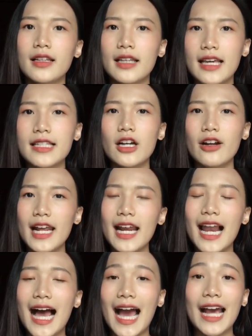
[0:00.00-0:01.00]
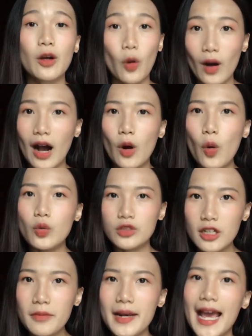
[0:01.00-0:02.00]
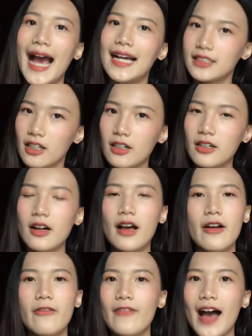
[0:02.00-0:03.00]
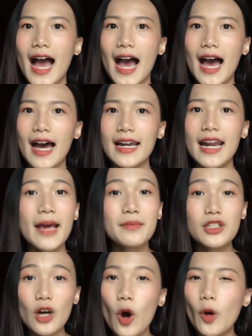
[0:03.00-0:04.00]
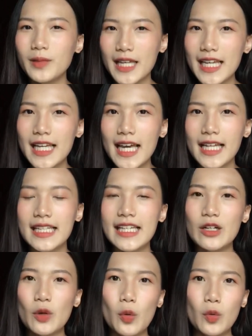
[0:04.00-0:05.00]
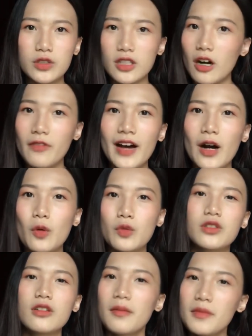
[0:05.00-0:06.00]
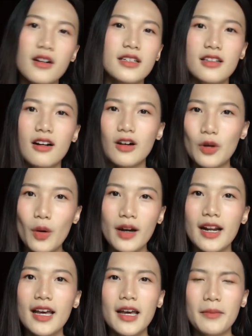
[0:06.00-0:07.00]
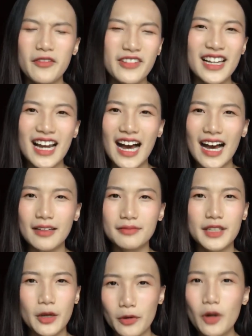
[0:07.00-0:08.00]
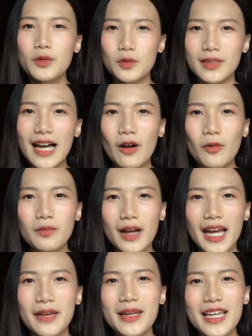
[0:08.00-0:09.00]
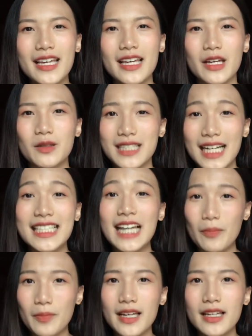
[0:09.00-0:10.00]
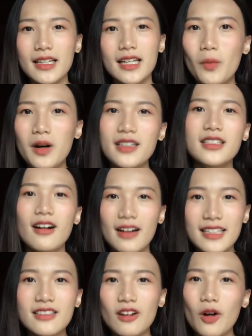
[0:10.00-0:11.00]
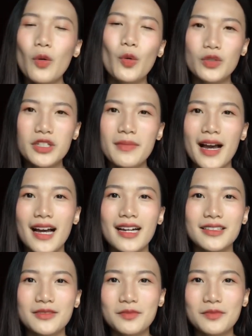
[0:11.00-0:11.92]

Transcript: Thế cho nên là hãy cố gắng ngủ trước 12 giờ và đêm trước hôm thi ấy, thì ngủ sớm mà ngủ trước 10 giờ luôn bởi vì là nhiều lúc chúng ta cũng hay bị kiểu chằn chọc ấy 10 giờ lên giường ngủ nhưng mà